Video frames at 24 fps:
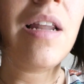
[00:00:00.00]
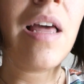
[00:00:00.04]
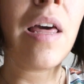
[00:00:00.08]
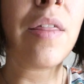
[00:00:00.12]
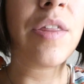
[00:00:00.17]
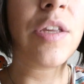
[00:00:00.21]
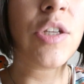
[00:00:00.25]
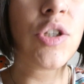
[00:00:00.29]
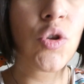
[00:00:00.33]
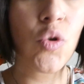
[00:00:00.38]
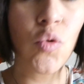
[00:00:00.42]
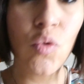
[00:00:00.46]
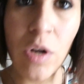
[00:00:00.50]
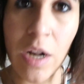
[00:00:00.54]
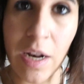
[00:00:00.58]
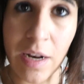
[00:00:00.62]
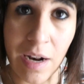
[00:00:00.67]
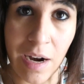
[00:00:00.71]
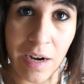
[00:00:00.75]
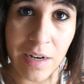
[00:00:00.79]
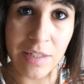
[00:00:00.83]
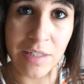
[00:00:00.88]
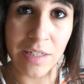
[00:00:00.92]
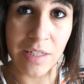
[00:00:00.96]
le haces un
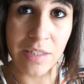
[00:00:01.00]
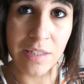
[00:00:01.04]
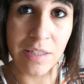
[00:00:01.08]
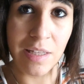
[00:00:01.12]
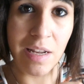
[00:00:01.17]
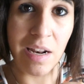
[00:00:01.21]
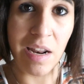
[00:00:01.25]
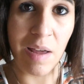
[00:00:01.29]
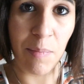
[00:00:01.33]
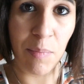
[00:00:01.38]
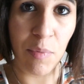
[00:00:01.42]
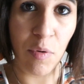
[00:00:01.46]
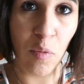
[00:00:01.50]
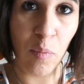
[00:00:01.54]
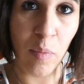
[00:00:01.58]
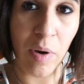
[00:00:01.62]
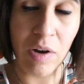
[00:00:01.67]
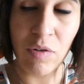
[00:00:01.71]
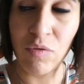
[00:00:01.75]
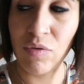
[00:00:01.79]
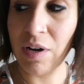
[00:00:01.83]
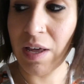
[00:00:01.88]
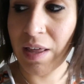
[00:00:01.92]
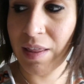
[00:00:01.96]
análisis de la
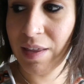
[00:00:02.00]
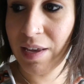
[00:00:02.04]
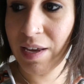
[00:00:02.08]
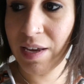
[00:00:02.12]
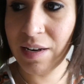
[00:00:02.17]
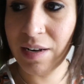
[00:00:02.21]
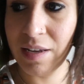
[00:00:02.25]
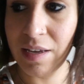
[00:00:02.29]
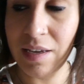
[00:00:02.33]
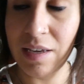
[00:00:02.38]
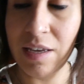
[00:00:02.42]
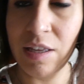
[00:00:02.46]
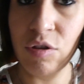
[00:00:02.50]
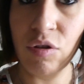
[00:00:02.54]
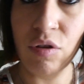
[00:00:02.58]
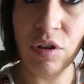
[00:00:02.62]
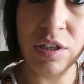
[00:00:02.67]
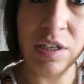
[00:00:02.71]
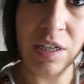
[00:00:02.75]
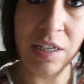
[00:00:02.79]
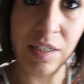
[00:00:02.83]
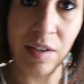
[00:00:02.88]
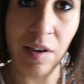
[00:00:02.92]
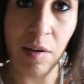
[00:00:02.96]
pluma, un ADN, y
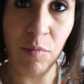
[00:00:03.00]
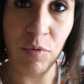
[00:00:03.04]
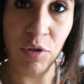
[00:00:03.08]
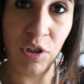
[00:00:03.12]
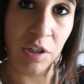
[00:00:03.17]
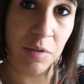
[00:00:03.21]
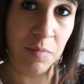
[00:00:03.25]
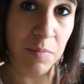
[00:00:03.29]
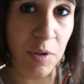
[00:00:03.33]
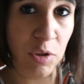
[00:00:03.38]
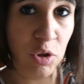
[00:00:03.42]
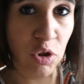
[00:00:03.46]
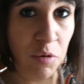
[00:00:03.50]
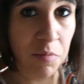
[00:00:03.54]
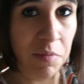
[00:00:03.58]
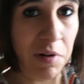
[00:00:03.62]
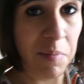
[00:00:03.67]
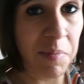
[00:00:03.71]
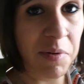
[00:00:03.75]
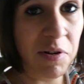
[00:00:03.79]
entonces ya sabemos si es macho o hembra,